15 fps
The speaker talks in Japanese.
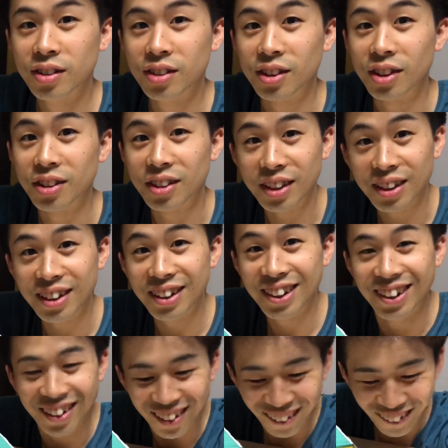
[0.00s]
なんて
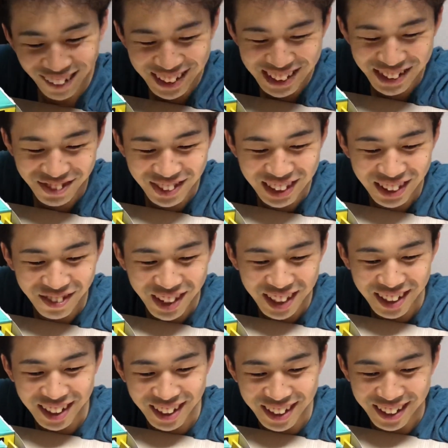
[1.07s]
俺自分で見え
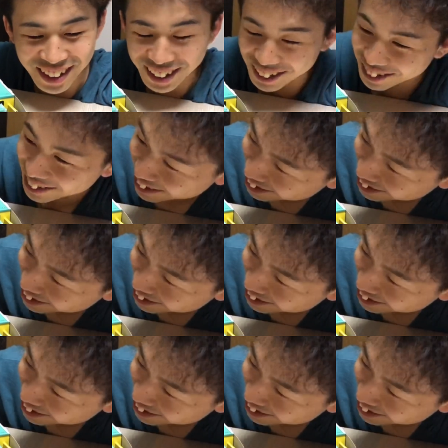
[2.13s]
てないんだけど。